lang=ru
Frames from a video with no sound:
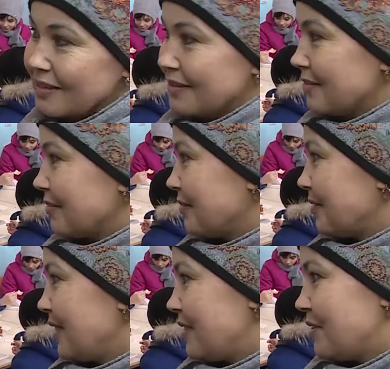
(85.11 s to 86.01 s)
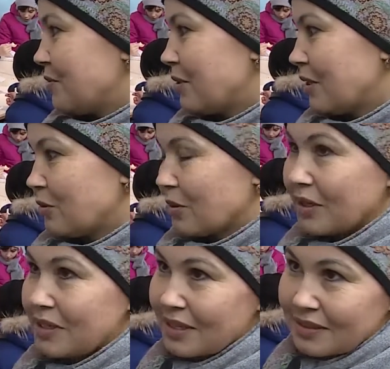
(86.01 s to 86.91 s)
э, дети, у
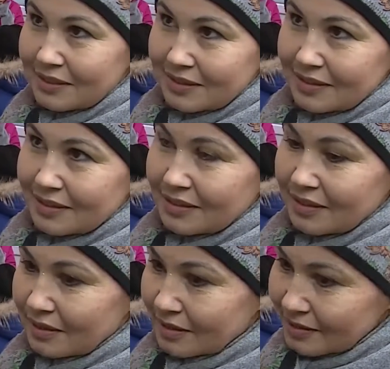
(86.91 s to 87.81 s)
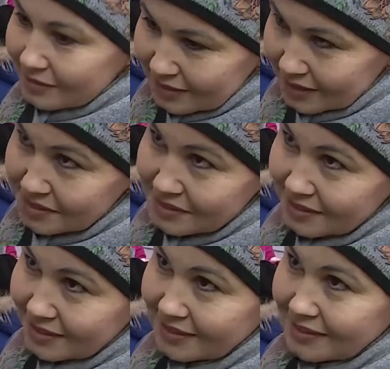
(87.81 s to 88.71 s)
которых нет
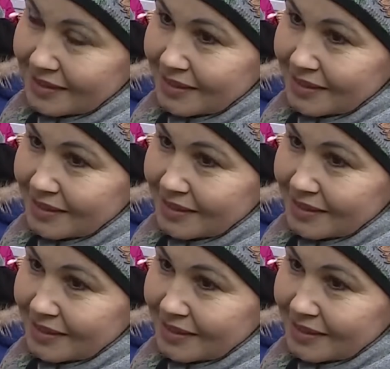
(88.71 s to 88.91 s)
родителей.